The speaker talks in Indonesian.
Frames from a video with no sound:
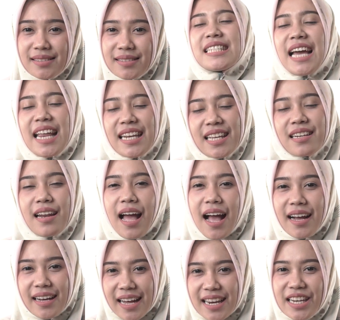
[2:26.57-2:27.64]
janin
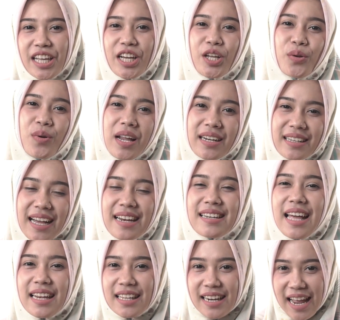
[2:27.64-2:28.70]
akan dikeluarkan
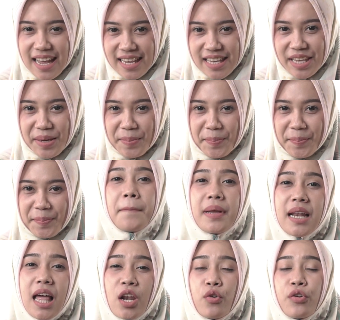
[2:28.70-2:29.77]
dari rahim
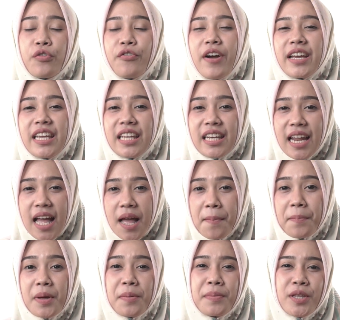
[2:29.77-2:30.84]
melalui vagina
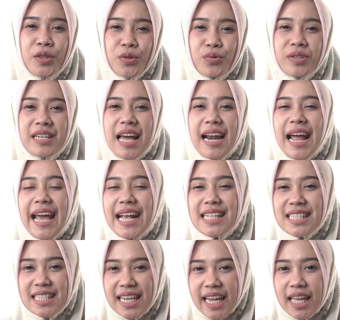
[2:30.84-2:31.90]
berbentuk darah
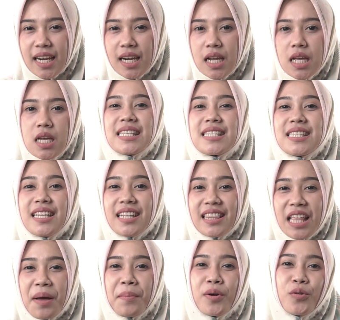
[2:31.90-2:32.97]
encer
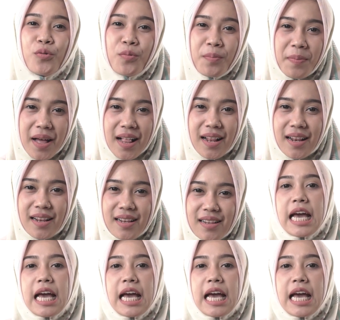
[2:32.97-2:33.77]
serta menggumpal.